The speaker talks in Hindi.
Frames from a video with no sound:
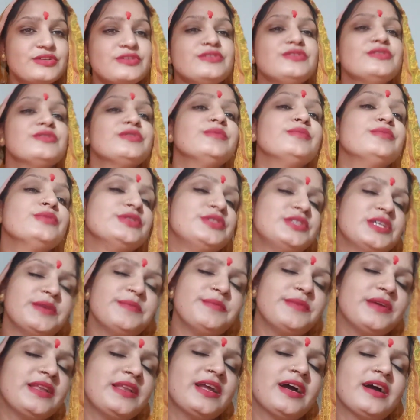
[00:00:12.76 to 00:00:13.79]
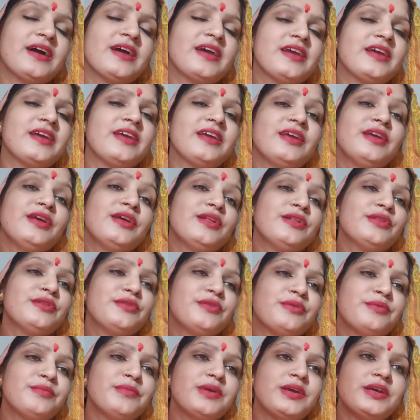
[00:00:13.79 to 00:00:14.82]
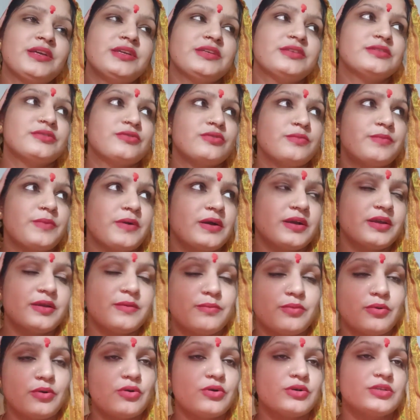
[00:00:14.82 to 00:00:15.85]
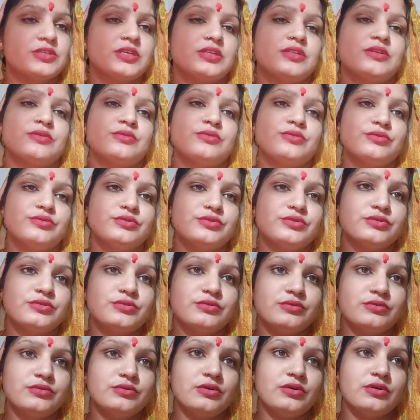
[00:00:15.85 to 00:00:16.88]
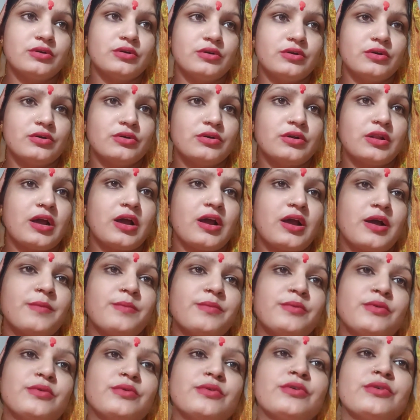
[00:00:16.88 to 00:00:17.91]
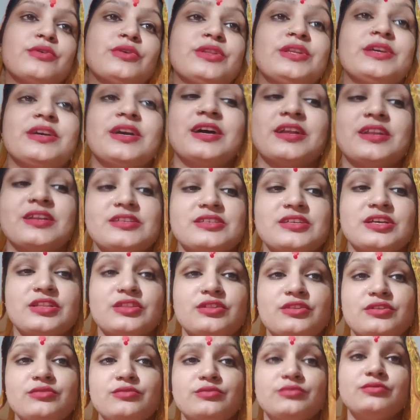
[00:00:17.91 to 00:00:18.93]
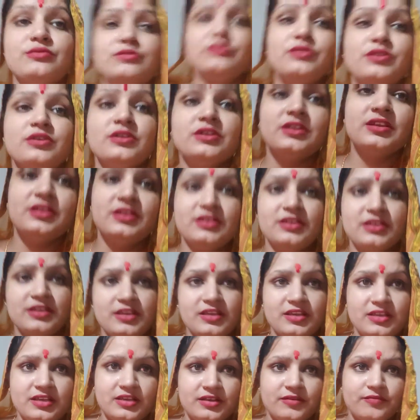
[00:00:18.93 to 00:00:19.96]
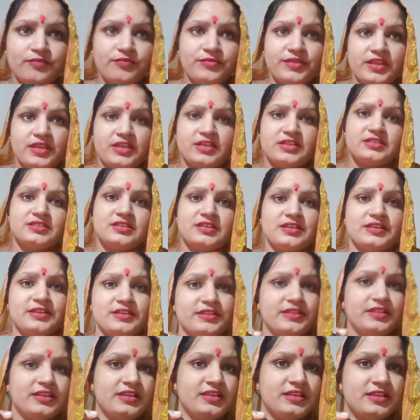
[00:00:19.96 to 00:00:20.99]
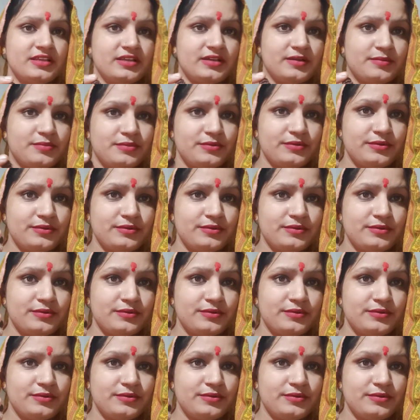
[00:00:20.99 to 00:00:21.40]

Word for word: जो मुझे मिला है तो मैं इसको पाके बहुत ज़्यादा खुश हूँ और आप लोगों को दिखाना चाहती हूँ कि ऐसा है देखिए आप